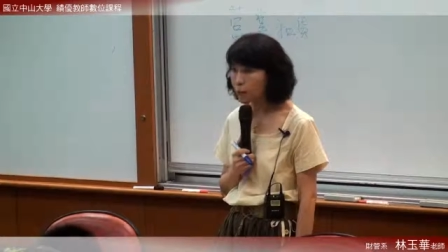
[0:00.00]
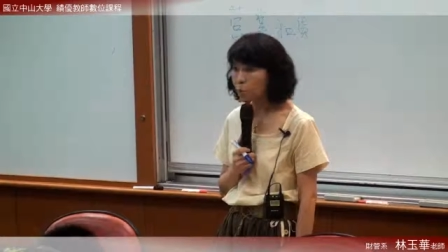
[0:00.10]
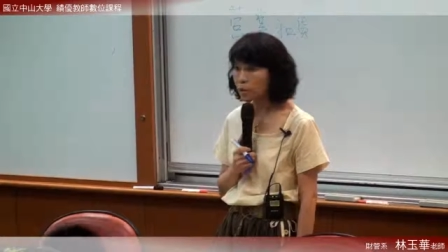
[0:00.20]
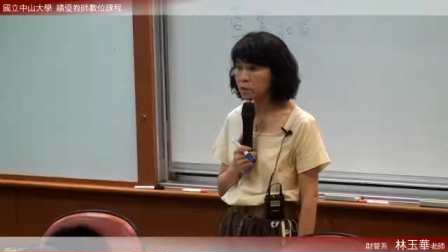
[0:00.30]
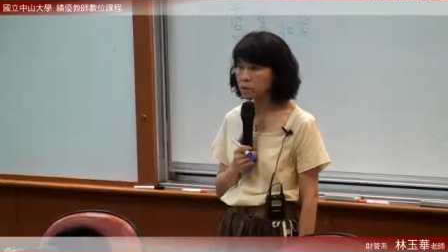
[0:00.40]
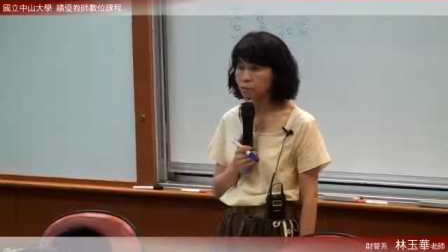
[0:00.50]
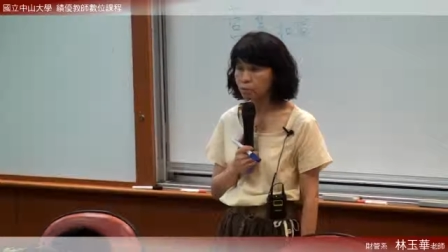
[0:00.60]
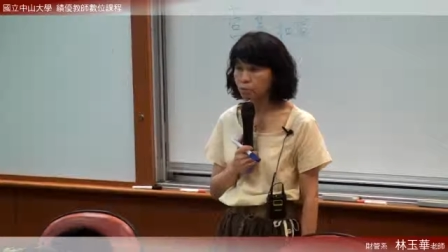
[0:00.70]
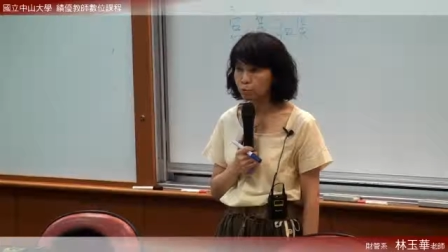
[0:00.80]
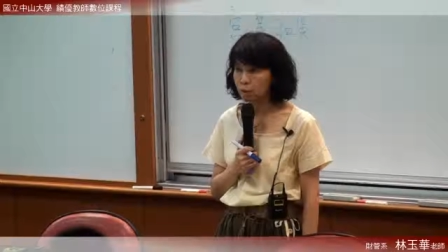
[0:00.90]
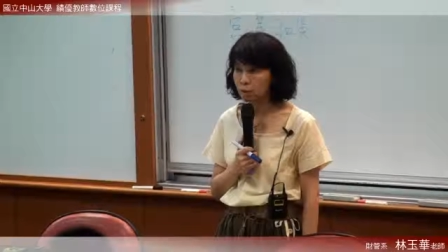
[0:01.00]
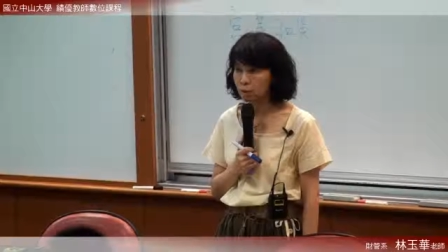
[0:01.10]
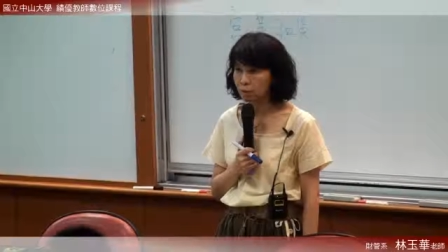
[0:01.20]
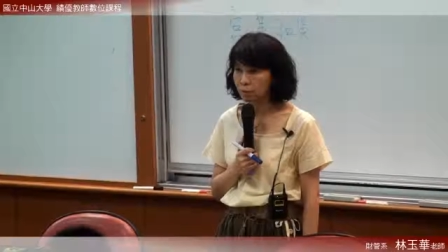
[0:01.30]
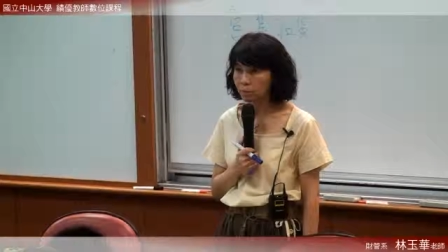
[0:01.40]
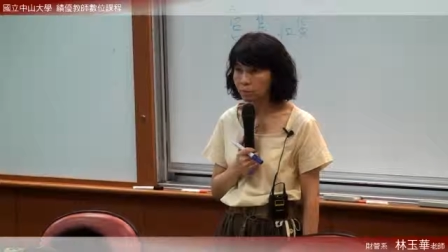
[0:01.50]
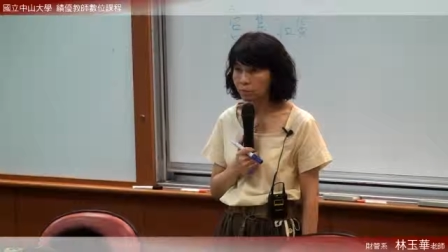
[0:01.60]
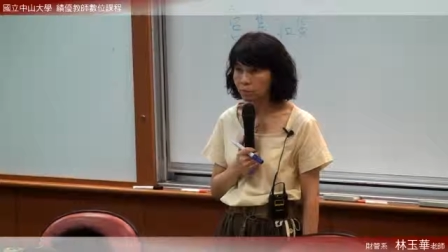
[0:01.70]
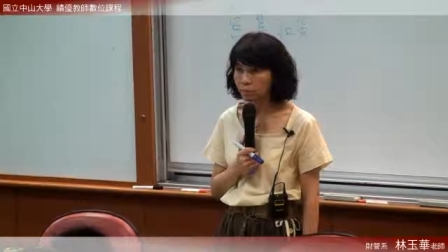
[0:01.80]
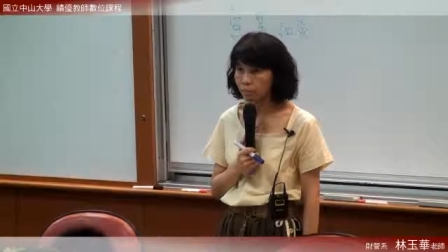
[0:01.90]
不另外支付租金了。
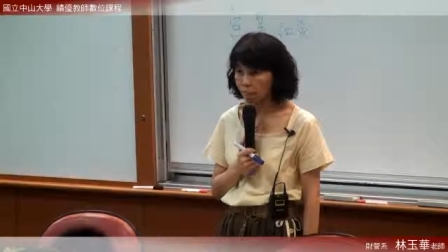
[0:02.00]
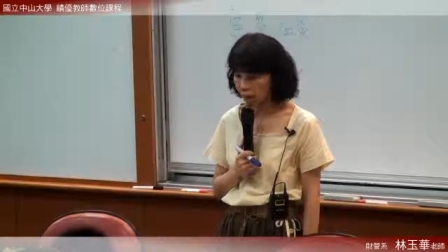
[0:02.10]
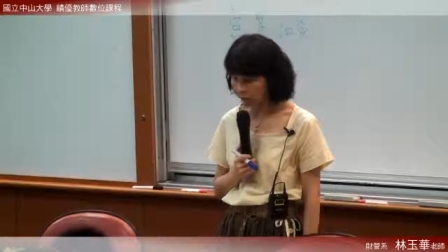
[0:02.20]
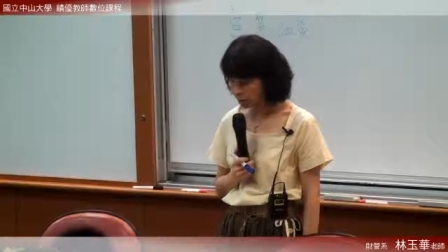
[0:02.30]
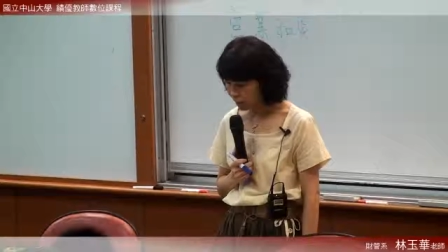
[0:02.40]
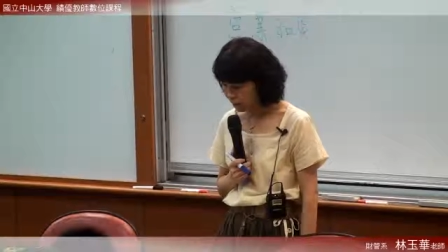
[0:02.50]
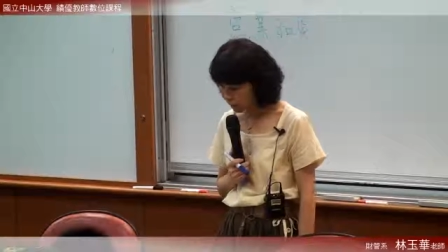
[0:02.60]
好，